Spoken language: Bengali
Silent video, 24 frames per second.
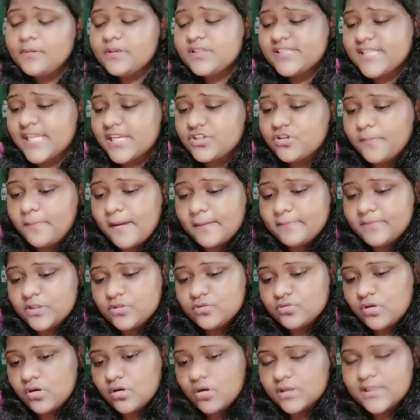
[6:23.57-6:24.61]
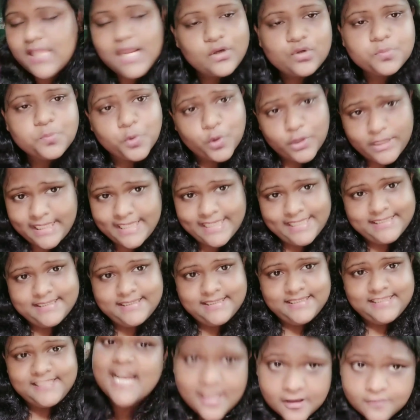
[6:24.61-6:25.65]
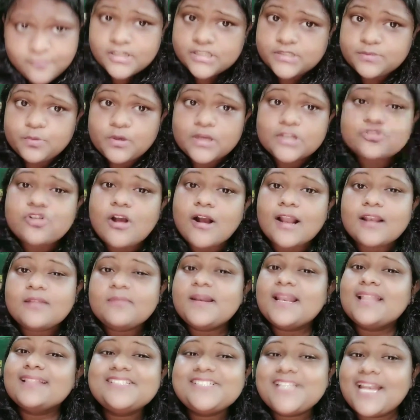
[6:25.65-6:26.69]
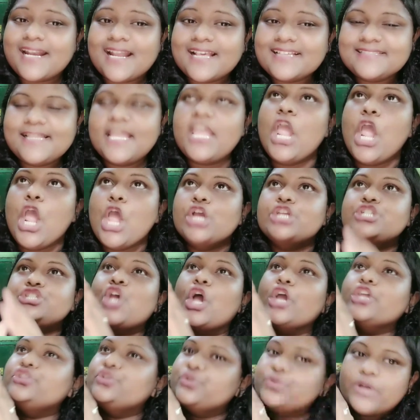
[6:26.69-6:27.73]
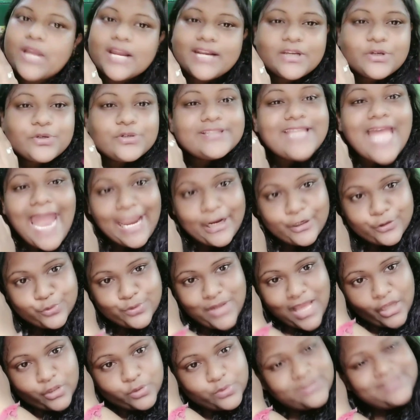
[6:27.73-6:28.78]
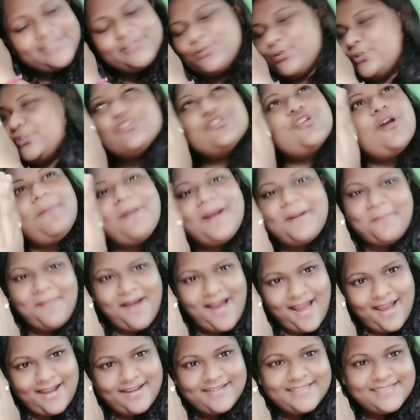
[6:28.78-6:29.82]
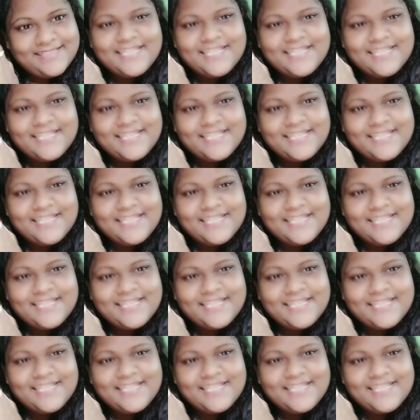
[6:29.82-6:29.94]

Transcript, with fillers: এবার সেই সব পাবলিকগুলোর কথা একটু বলেই দিই না ফেসবুকে সকালবেলাতে স্ট্যাটাস দেয় জয় দুর্গা ঠাকুর ঢ্যাঙ্কু ঠাকুর তুই তো সবার মা